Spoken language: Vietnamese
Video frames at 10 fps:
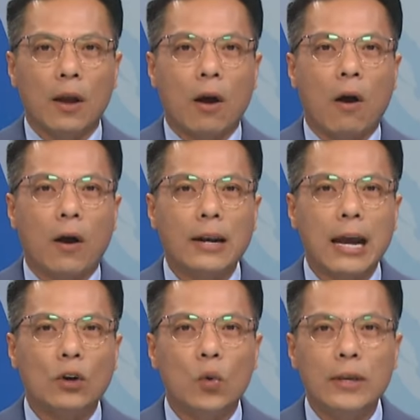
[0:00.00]
họ
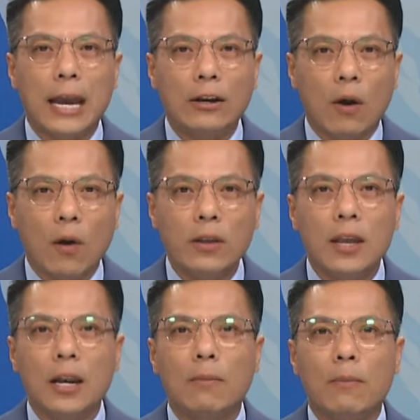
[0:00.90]
đang nuôi dạy nó
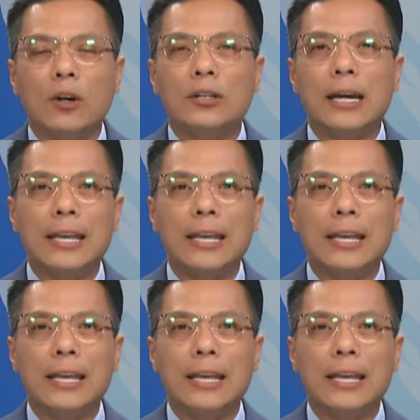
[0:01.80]
như là một đứa trẻ